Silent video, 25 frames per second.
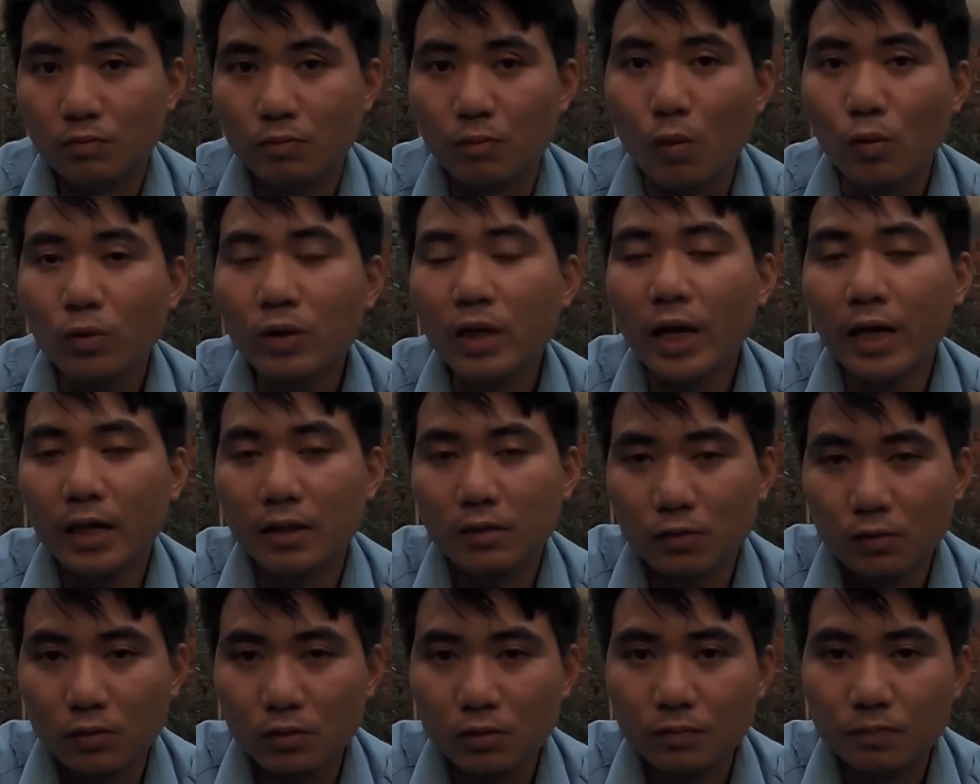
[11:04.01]
4 ngày
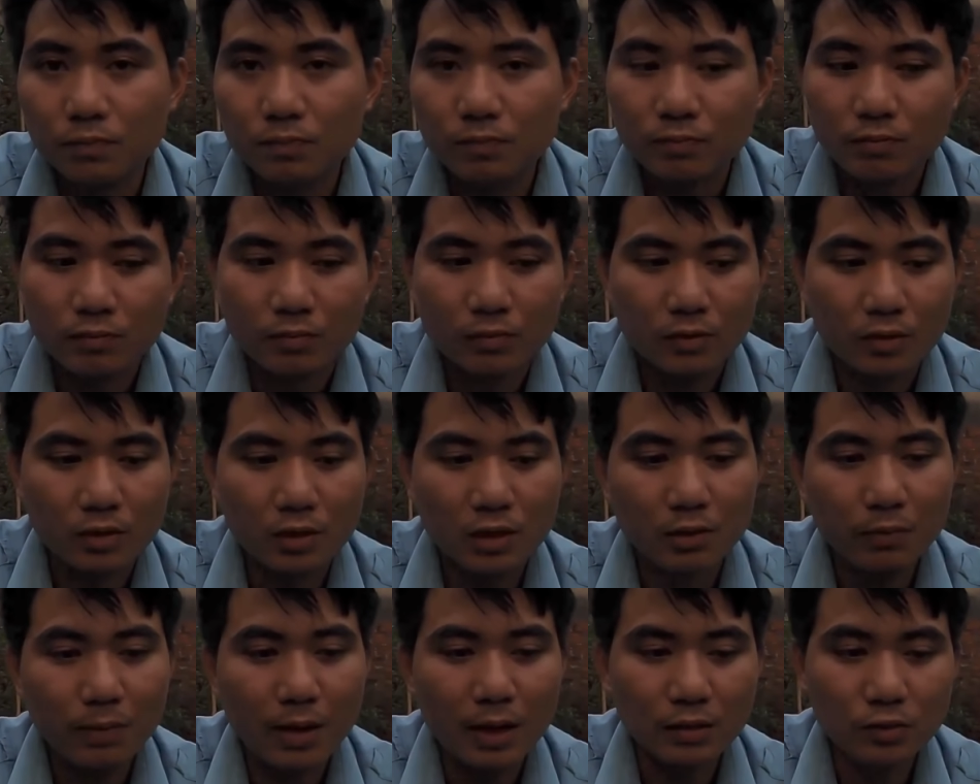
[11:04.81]
thôi
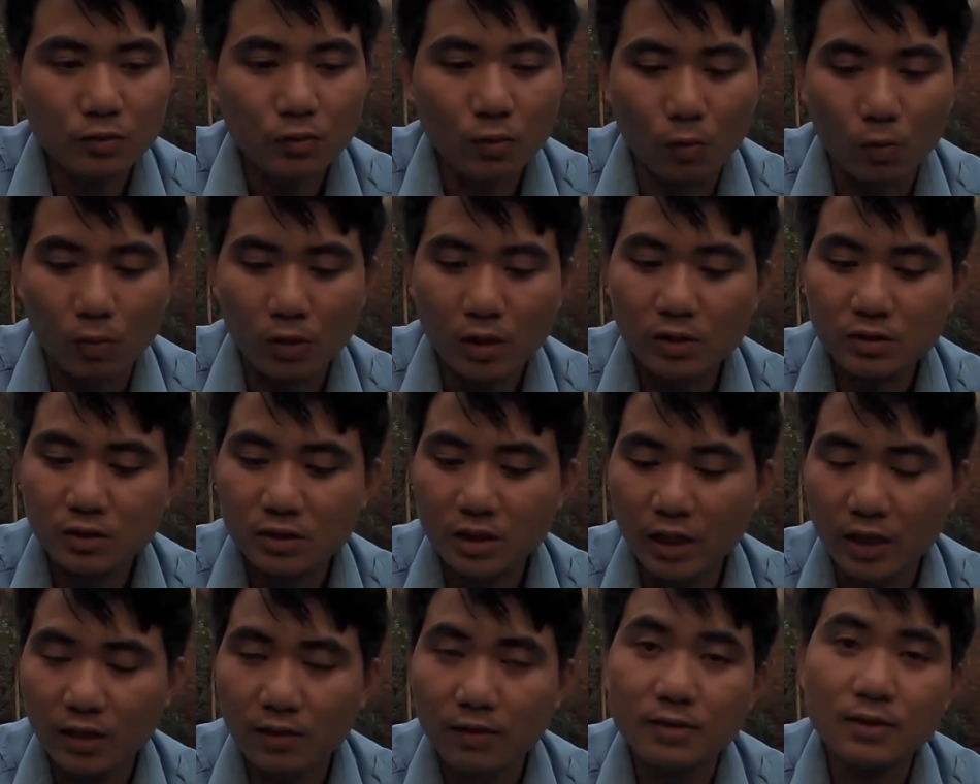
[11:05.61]
thì các bạn nhổ lên
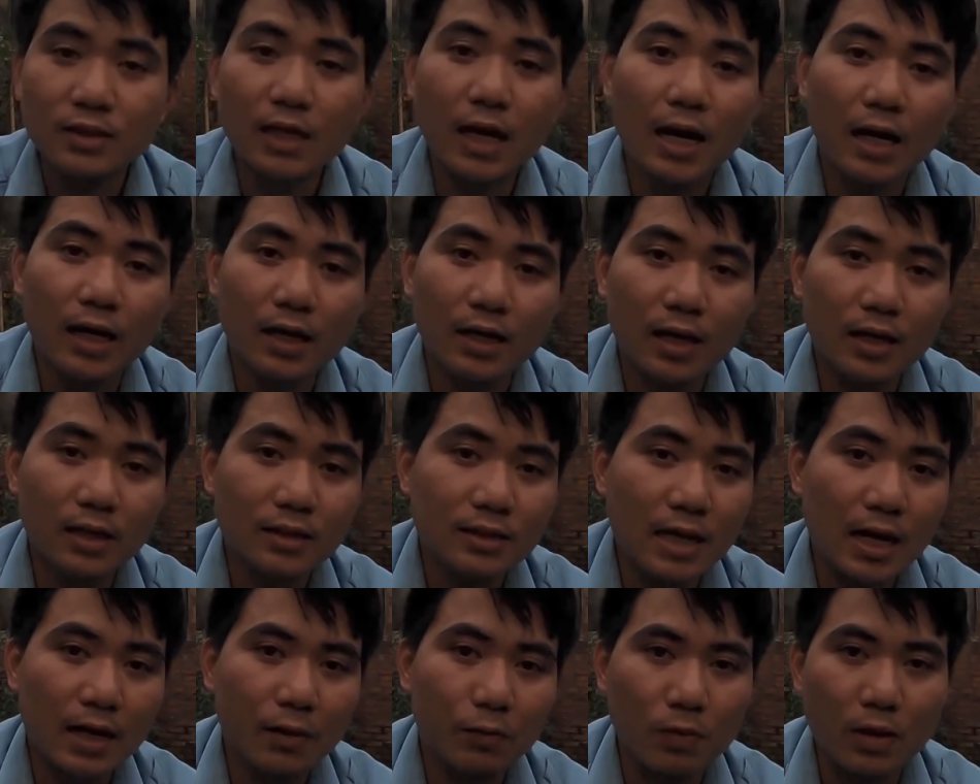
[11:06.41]
dễ nó dài đã
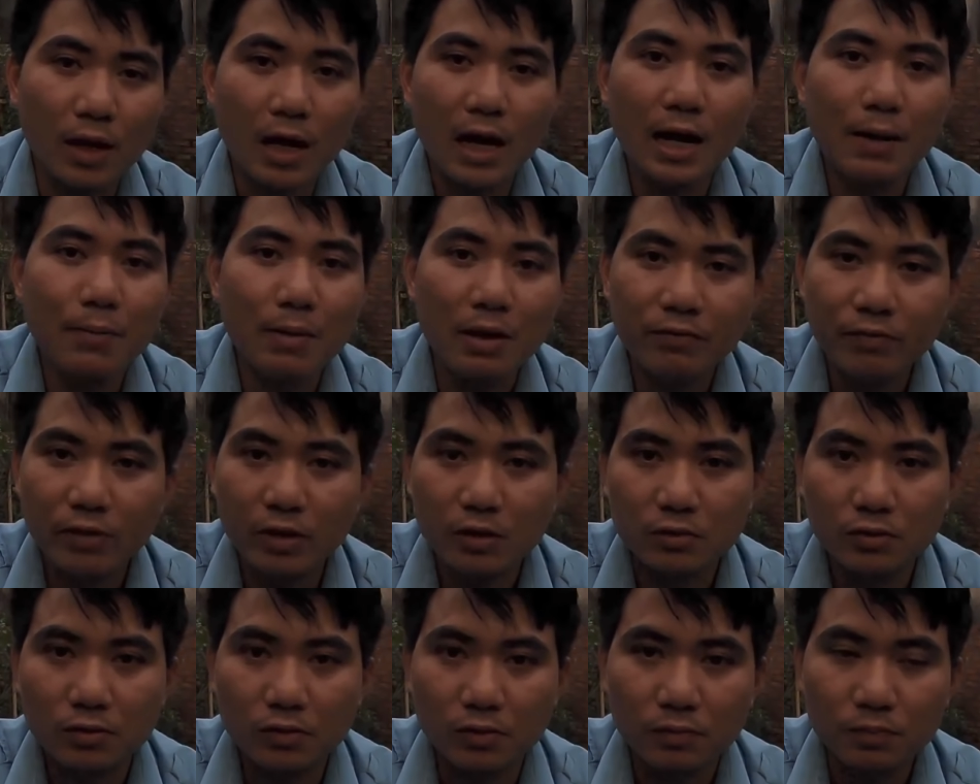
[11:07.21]
dài khoảng 2 3
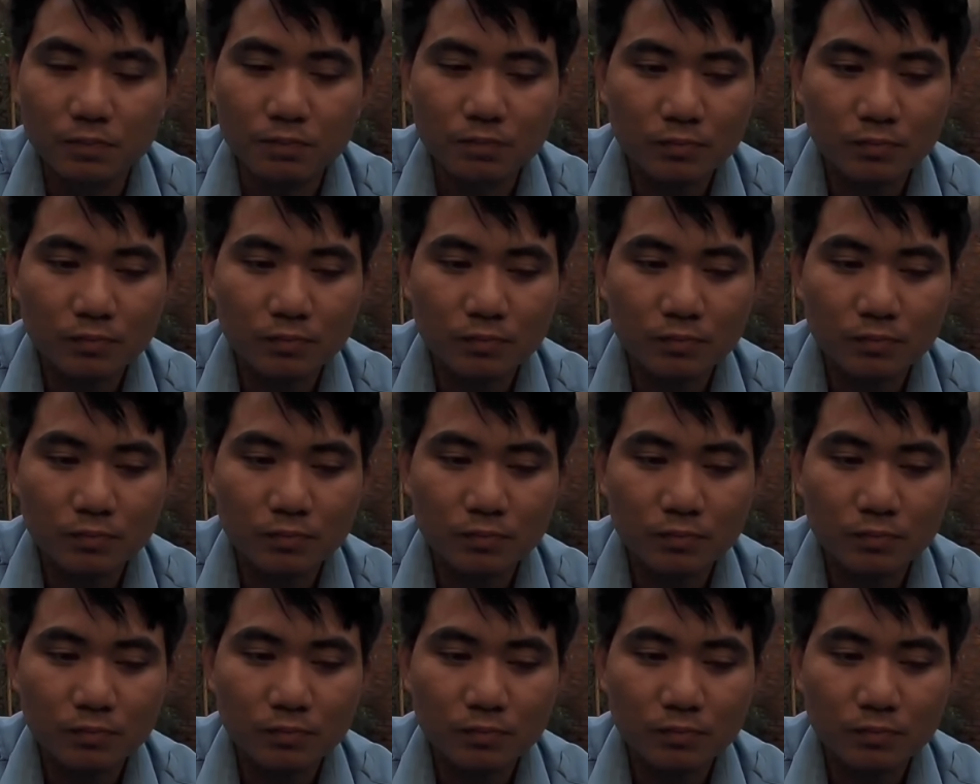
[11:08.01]
phân rồi.